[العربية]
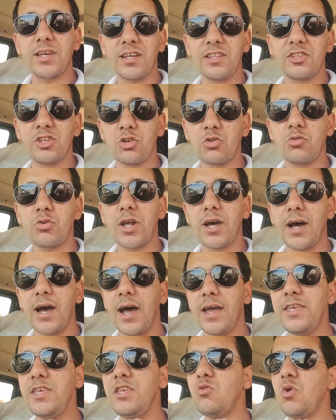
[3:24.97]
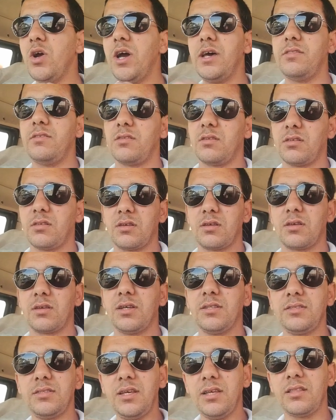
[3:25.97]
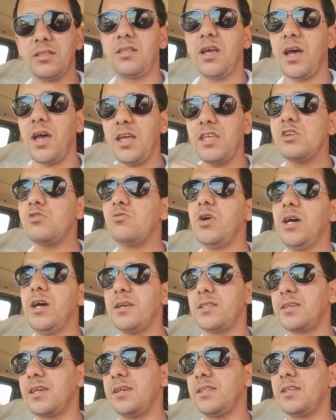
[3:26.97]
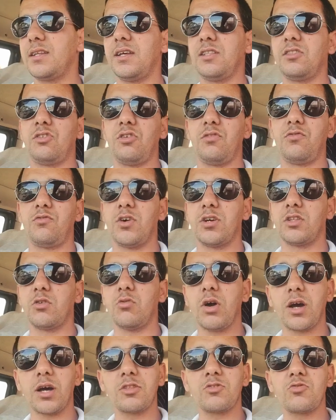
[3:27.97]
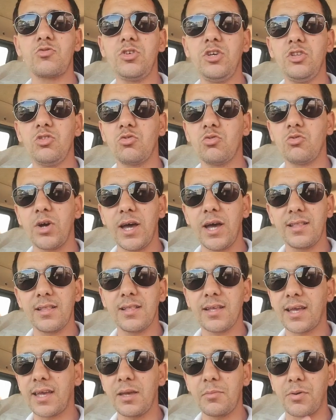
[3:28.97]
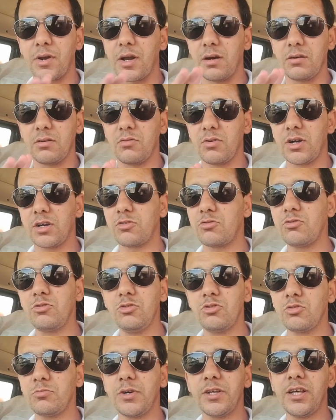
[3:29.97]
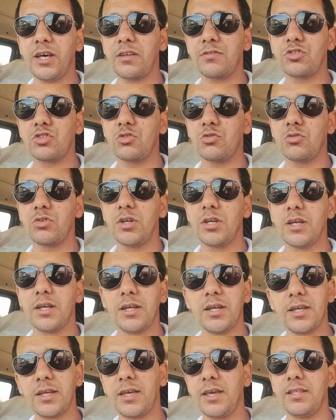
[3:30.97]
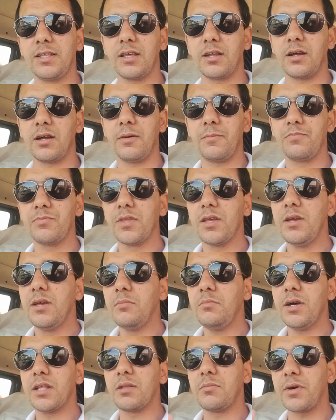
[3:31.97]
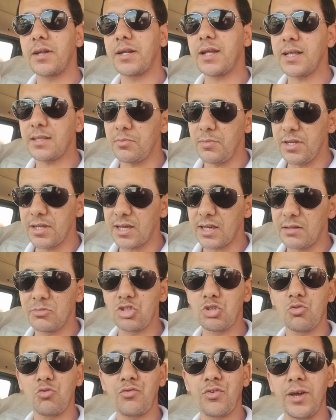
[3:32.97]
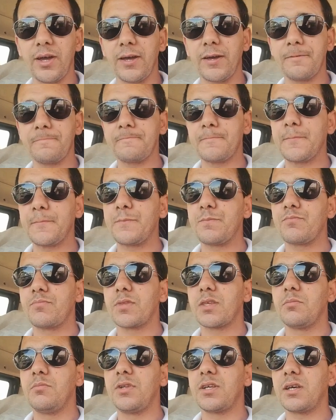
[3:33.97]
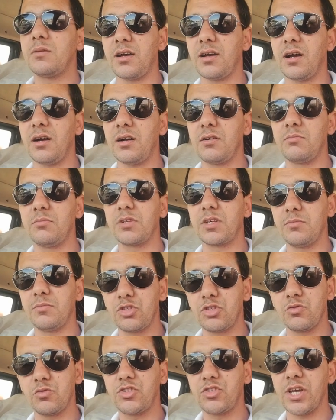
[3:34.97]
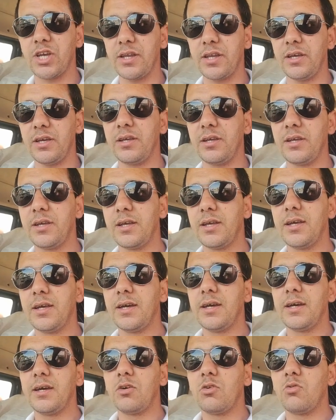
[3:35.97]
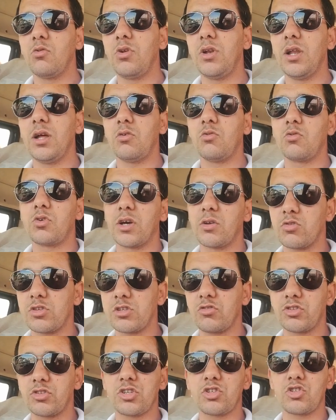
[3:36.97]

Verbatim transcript: راه اي واحد كنتحدى اي واحد كيدير هاد الديفو هذا واخا تكون عنده خبره واخا تكون عنده ما نعرف شنو كيديرها بعض المرات ملي كنمشيو في ملي كنمشيو في شي كنمشيو في الشارع ولا وكنوصلو شي ستوب